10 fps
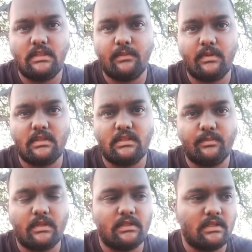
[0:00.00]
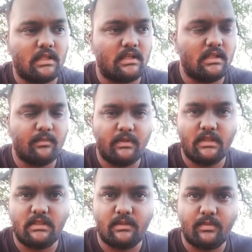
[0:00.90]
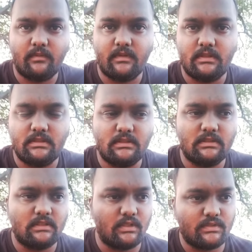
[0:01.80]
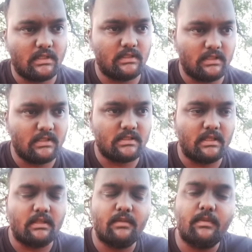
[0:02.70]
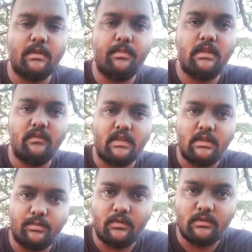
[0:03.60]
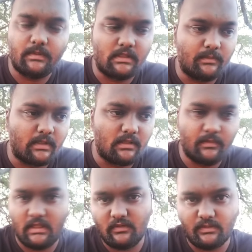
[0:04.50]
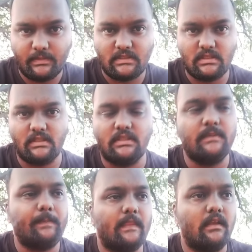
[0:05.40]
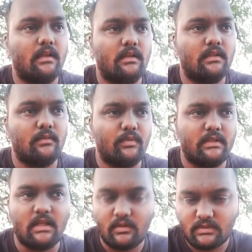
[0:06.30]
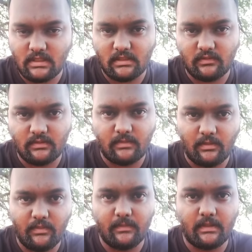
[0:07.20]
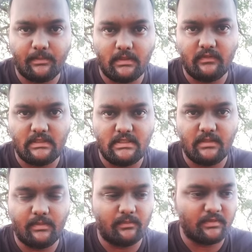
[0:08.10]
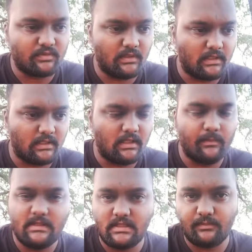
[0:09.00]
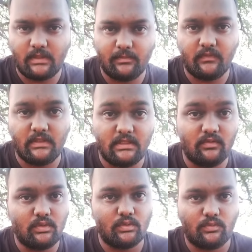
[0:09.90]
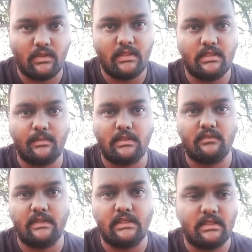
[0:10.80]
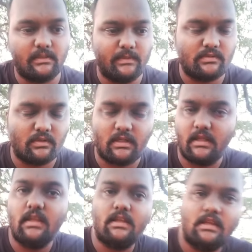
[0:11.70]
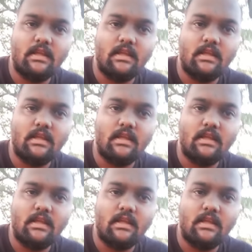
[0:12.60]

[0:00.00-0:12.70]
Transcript: திரைப்படத்துக்கு பிறகு கர்ணன் அப்படிங்கிற திரைப்படம் வந்து தனுஷ் சார் ரிலீஸ் ஆகிருக்கு மிகப்பெரிய வரவேற்பு வந்து பார்த்திங்கன்னா மக்கள் மத்தியில் வந்து பெற்றிருக்குது நம்முடைய தானு சாருக்கு வந்து மறுபடியும் மிகப்பெரிய வெற்றி அப்படிங்கிற மாதிரி சொல்லிக்கிறாங்க அமேசான் பிரைமில் வந்து இருபத்தோரு கோடிக்கு இந்த படத்தை வாங்கியிருக்காங்க அப்படின்னு சொல்கிறாங்க